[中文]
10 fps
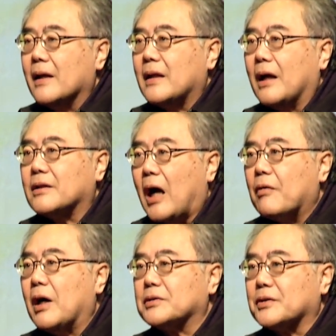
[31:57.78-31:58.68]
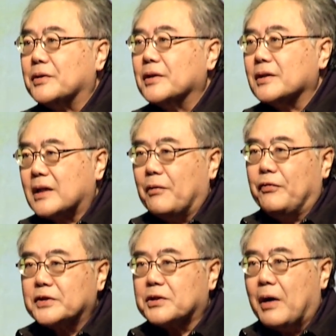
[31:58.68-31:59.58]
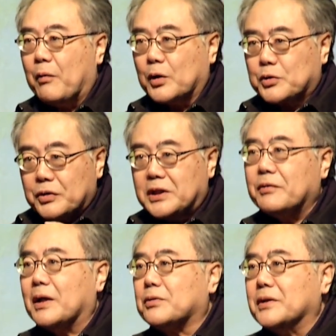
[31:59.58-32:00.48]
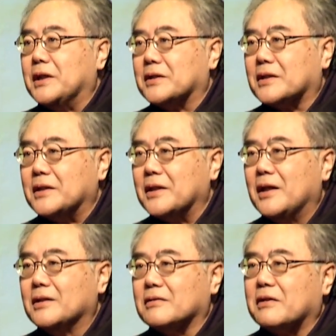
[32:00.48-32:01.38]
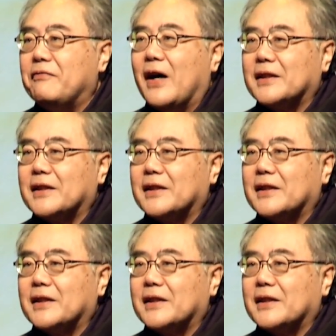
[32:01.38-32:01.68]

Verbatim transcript: 当祷告时候，当服侍啊，我最喜欢做一件事情。就是发